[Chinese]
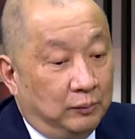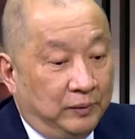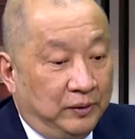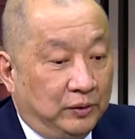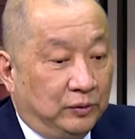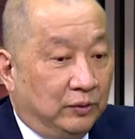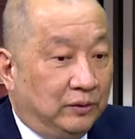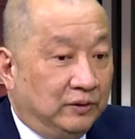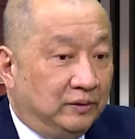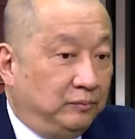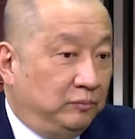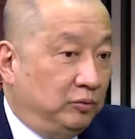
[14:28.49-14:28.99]
比如
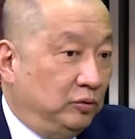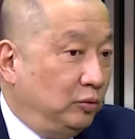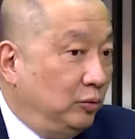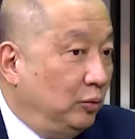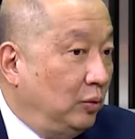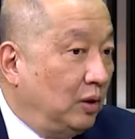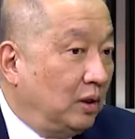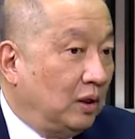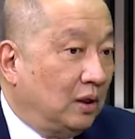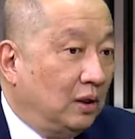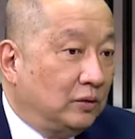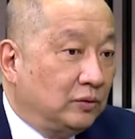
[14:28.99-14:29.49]
说如
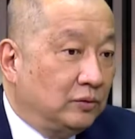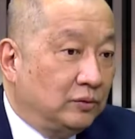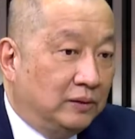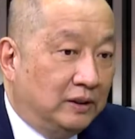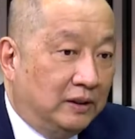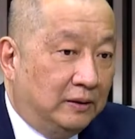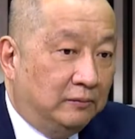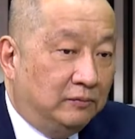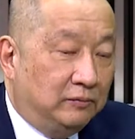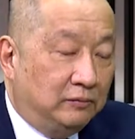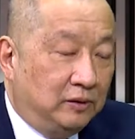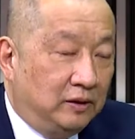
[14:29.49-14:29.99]
果告诉
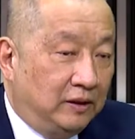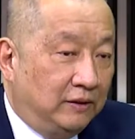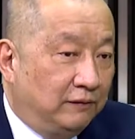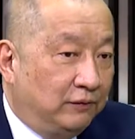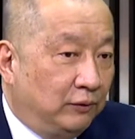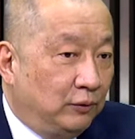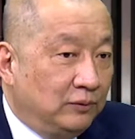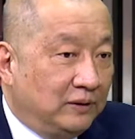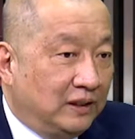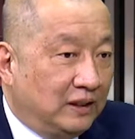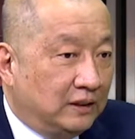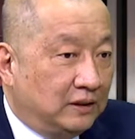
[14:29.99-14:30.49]
你你
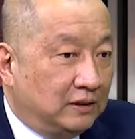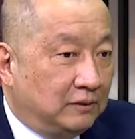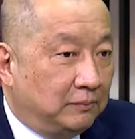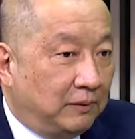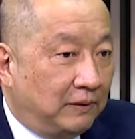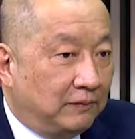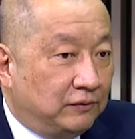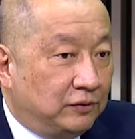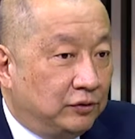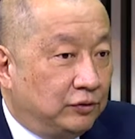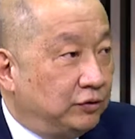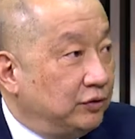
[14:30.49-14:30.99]
封顶是百
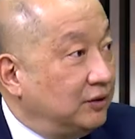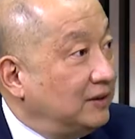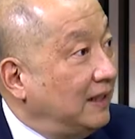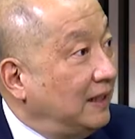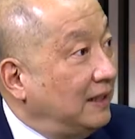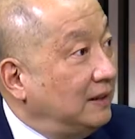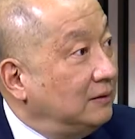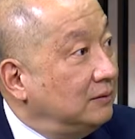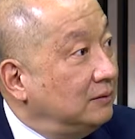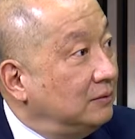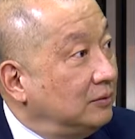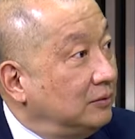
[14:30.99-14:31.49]
分之十三，